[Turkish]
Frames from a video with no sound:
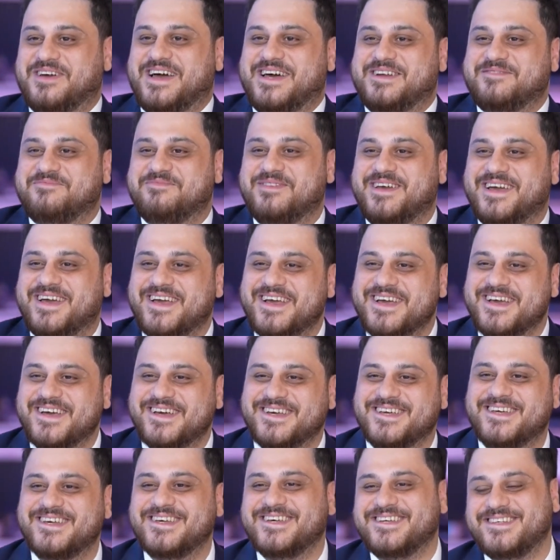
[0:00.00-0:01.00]
verme
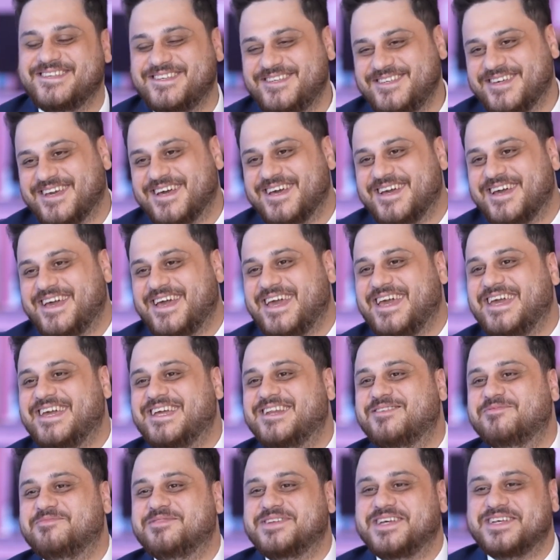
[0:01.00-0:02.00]
evet.
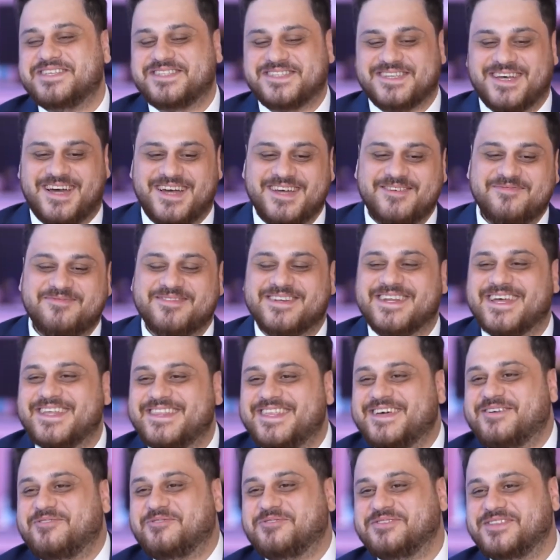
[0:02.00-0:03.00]
eğilimine sahip.
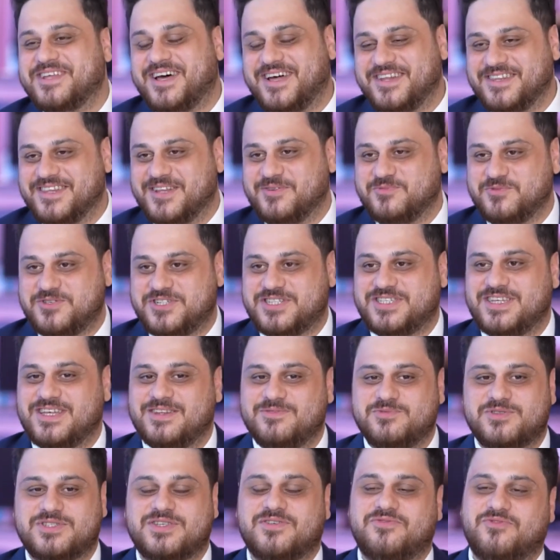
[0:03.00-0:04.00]
Neden onu da anlamış
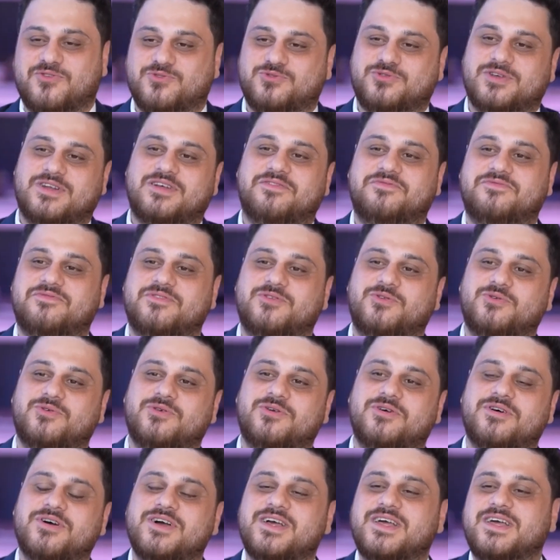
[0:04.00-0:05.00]
değilim. İşte fotoğraf
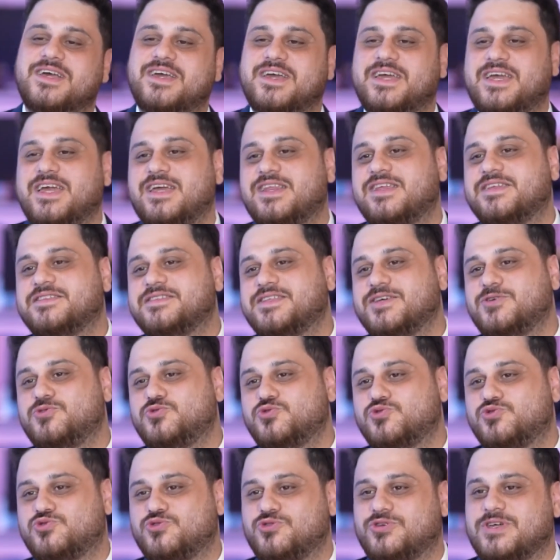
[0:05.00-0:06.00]
veriyor. Elinde
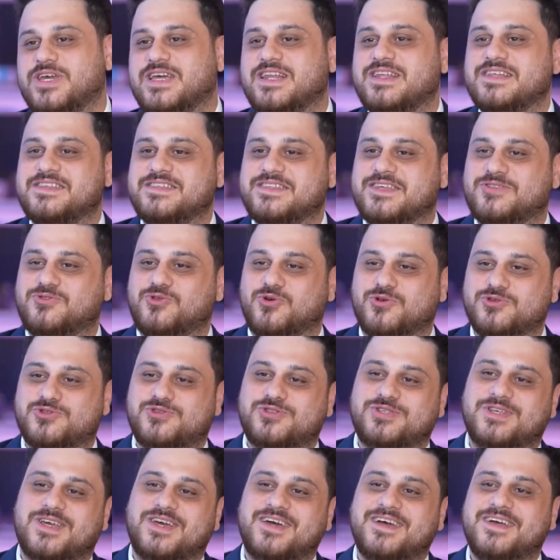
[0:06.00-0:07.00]
yüzük, elinde
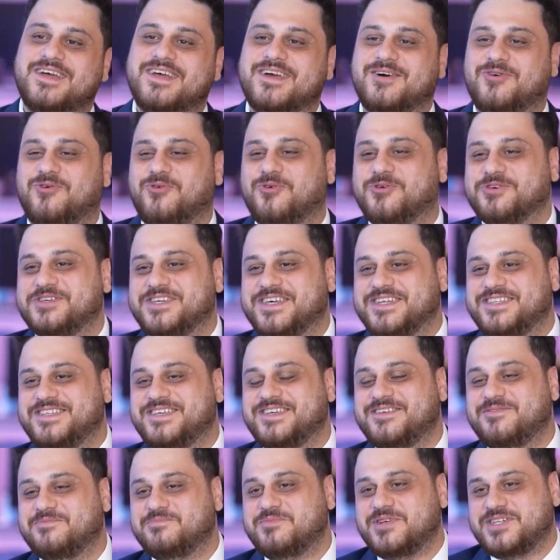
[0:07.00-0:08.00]
dosya.
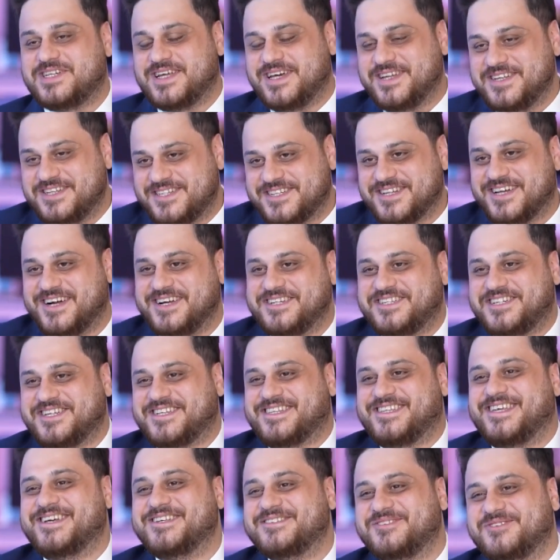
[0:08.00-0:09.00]
17-25 yani çık
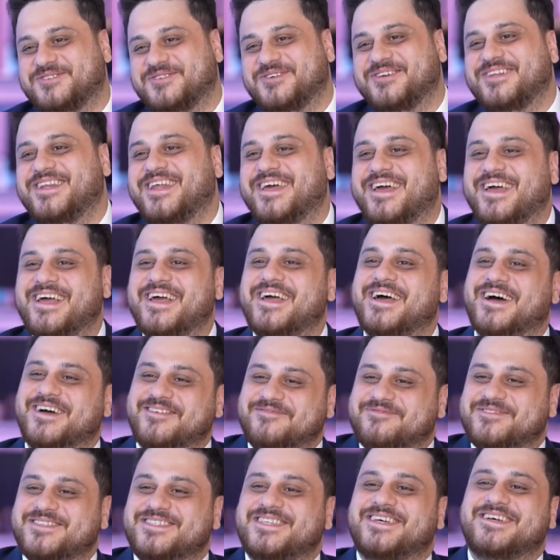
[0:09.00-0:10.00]
açıktan söyle
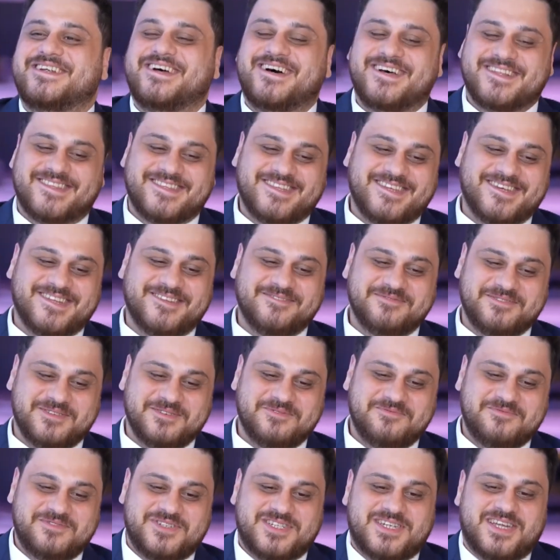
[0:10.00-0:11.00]
biz de rahatlayalım
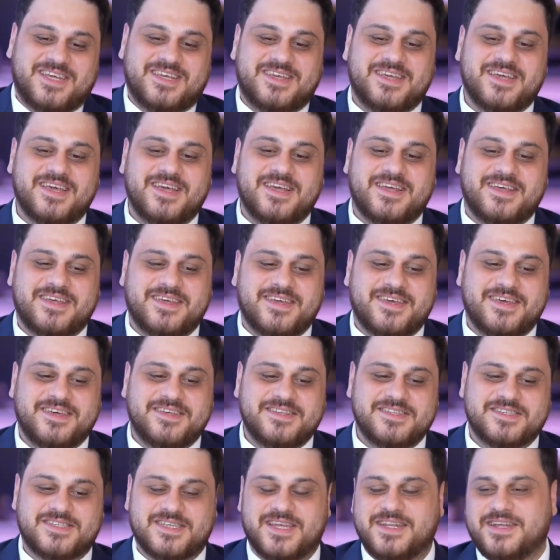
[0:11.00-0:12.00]
gibi bir şey e,
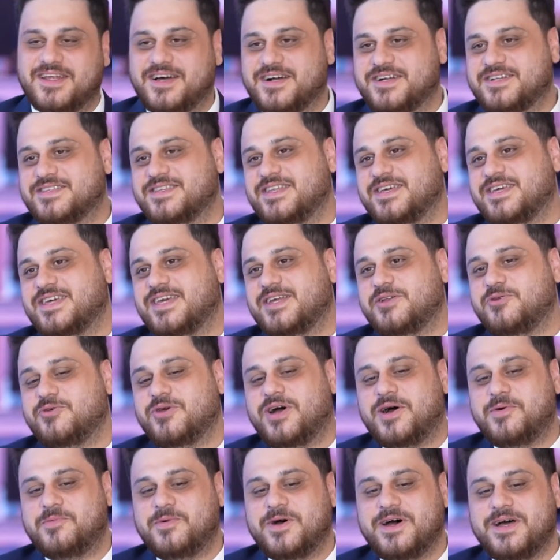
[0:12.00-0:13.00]
insanın aklına
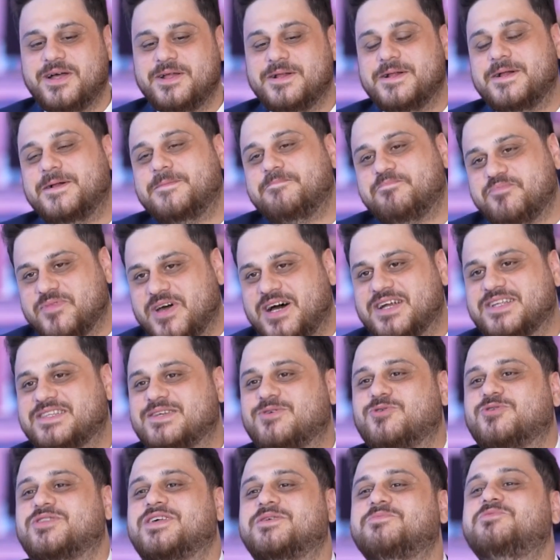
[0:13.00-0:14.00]
geliyor ama
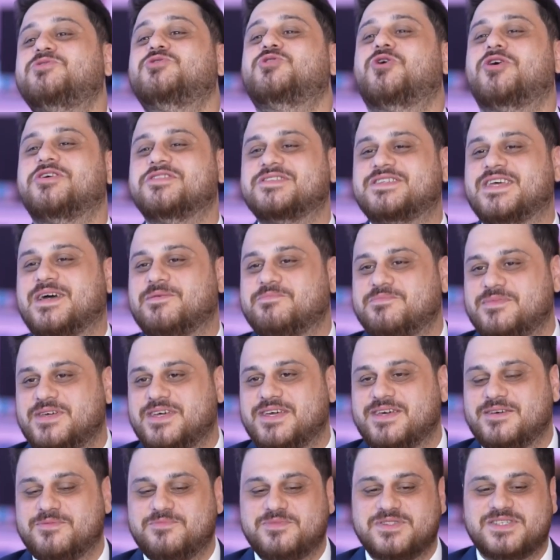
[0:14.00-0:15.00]
artık o da bir yöntem.
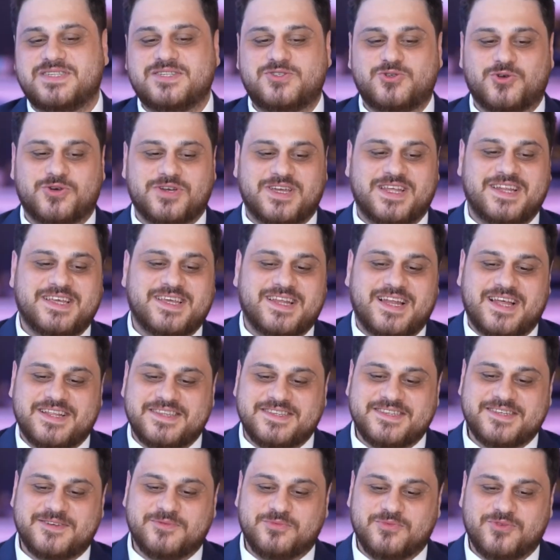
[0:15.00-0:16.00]
E, bizi çok
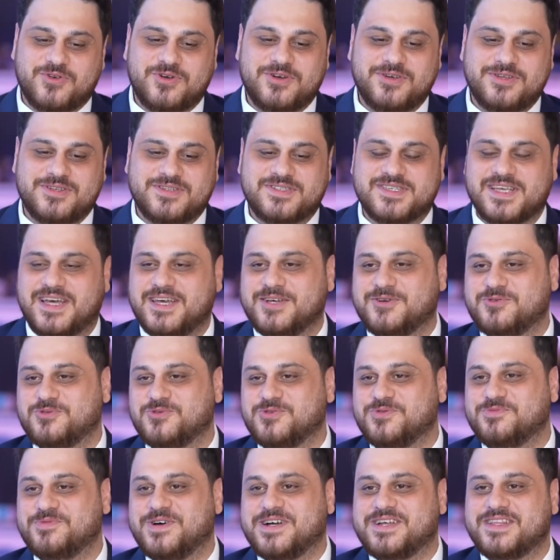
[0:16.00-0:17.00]
ilgilendirmiyor. Saygı
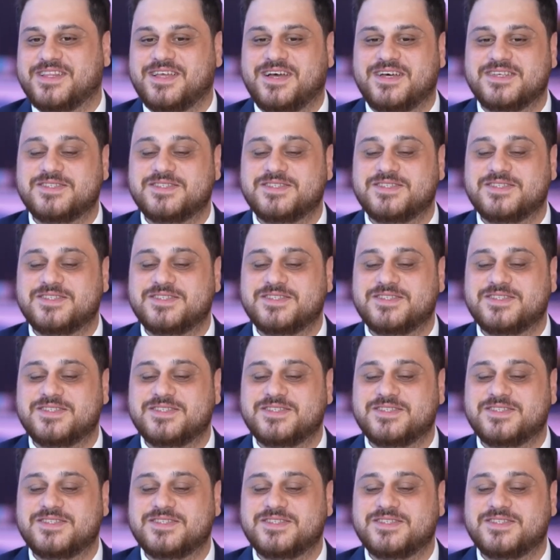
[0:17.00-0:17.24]
duymak